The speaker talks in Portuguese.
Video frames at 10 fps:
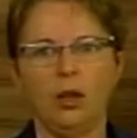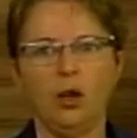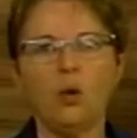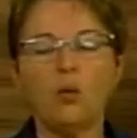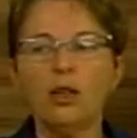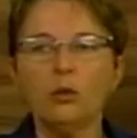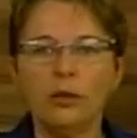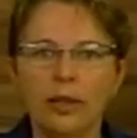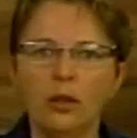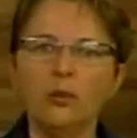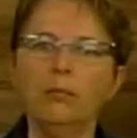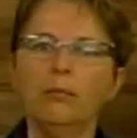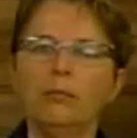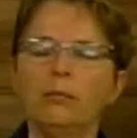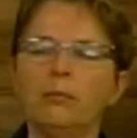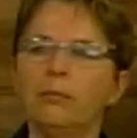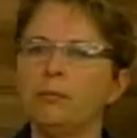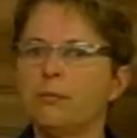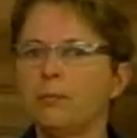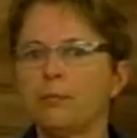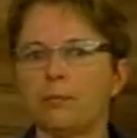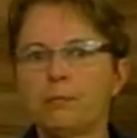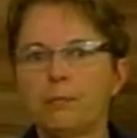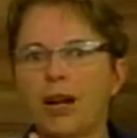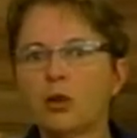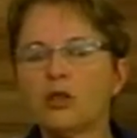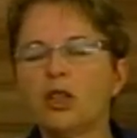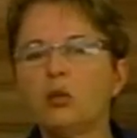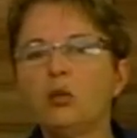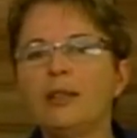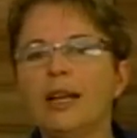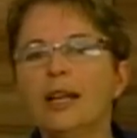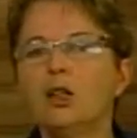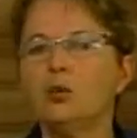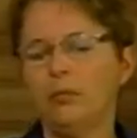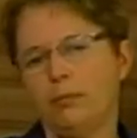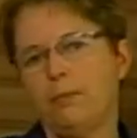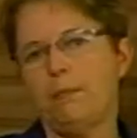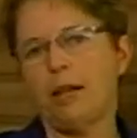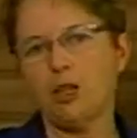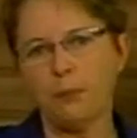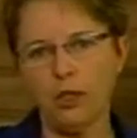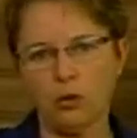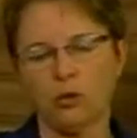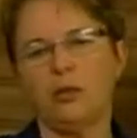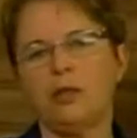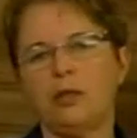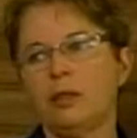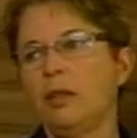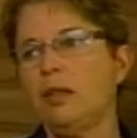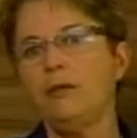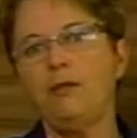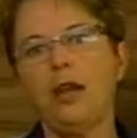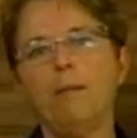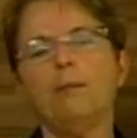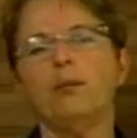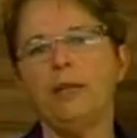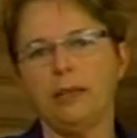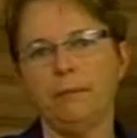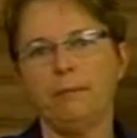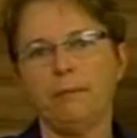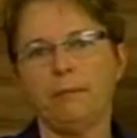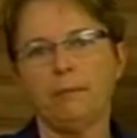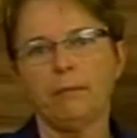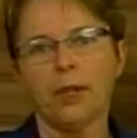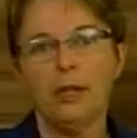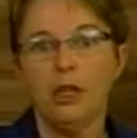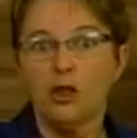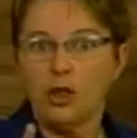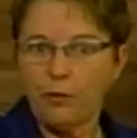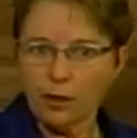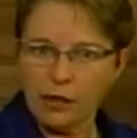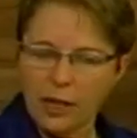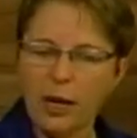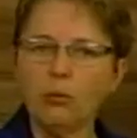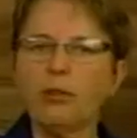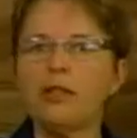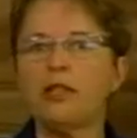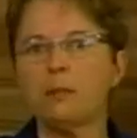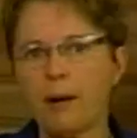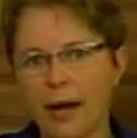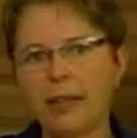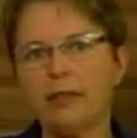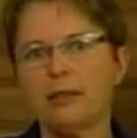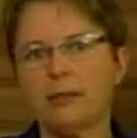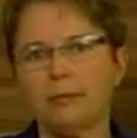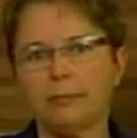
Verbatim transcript: Ou quando não, causando dano para as pessoas em via pública. Se você é um desses pais,